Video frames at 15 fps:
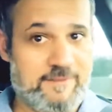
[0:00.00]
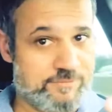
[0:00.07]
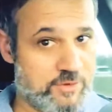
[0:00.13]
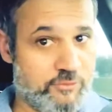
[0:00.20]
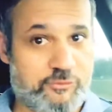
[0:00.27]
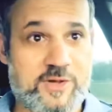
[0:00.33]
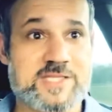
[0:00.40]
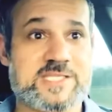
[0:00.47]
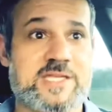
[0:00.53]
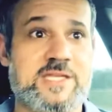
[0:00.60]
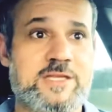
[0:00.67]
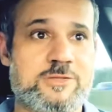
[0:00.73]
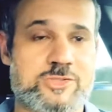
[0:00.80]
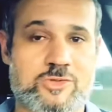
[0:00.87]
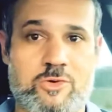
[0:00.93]
Não faça
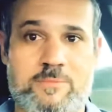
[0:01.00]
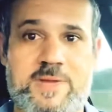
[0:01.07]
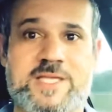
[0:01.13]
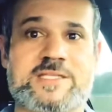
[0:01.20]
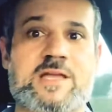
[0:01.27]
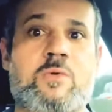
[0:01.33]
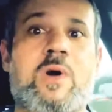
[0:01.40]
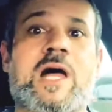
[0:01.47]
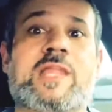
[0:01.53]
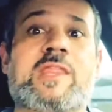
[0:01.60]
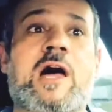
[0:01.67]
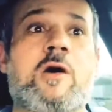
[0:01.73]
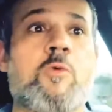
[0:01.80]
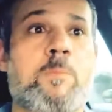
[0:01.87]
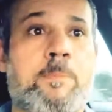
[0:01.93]
isso, comece a
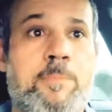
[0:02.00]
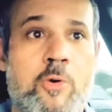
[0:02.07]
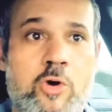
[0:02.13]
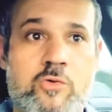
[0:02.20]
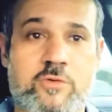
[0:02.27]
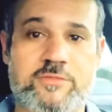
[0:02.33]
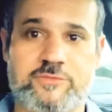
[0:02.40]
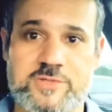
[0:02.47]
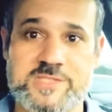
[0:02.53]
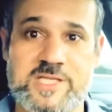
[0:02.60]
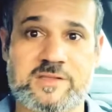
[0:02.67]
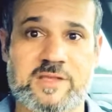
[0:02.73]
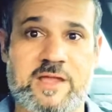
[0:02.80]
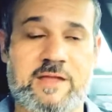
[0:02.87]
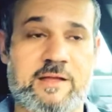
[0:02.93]
guardar o pouco que você
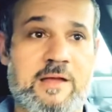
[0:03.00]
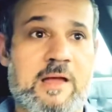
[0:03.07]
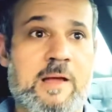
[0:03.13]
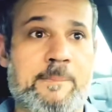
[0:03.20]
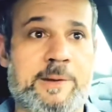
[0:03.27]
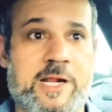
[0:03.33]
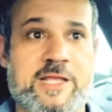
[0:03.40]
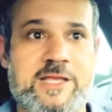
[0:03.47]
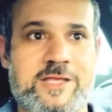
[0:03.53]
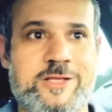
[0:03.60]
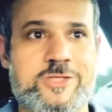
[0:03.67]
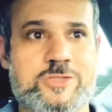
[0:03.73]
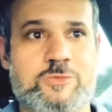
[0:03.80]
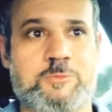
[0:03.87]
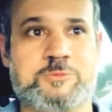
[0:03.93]
tem, para que
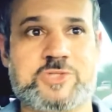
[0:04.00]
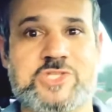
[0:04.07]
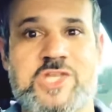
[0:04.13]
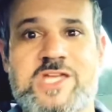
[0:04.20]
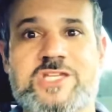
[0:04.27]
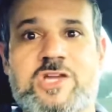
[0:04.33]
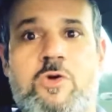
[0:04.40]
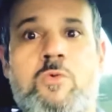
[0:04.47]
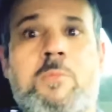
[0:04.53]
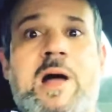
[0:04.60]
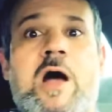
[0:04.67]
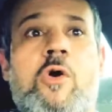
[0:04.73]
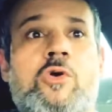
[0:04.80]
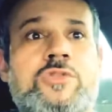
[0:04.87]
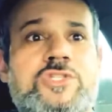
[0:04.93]
isso seja
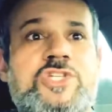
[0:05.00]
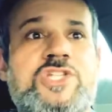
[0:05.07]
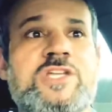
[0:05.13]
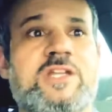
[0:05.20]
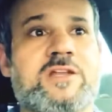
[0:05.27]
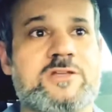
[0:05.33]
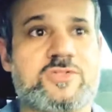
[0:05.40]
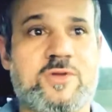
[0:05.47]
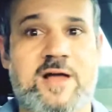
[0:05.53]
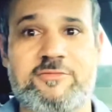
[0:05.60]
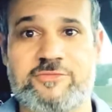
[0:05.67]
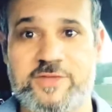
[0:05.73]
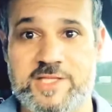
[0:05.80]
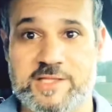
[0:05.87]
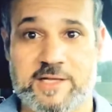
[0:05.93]
uma rotina na sua
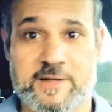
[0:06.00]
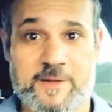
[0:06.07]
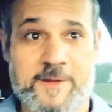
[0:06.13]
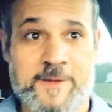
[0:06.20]
vida.